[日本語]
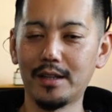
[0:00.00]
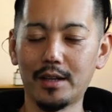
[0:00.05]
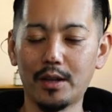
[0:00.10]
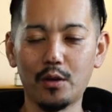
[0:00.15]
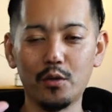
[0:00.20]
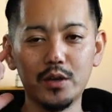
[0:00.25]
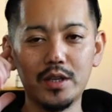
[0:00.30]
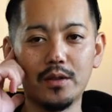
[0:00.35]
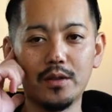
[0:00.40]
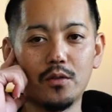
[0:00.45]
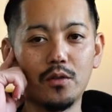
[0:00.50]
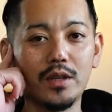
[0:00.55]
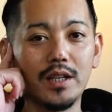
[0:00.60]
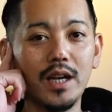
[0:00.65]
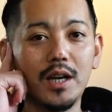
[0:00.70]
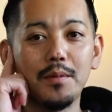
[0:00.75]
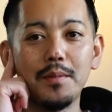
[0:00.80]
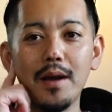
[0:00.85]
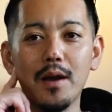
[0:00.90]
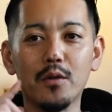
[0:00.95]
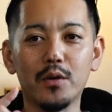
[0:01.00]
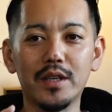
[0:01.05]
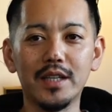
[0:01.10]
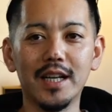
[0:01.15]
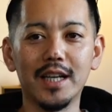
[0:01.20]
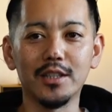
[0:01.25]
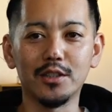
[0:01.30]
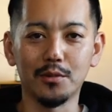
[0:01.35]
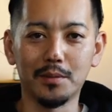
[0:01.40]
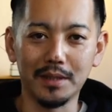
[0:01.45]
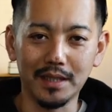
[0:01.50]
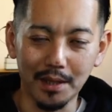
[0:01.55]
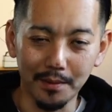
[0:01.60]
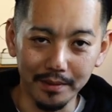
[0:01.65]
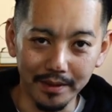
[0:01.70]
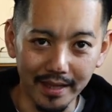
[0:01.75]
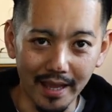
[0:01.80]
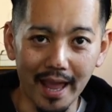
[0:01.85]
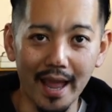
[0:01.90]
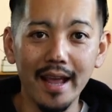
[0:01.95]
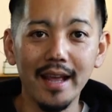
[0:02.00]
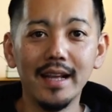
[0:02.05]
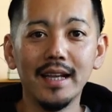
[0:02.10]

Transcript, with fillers: で、沖縄の場合は沖縄そば食べて、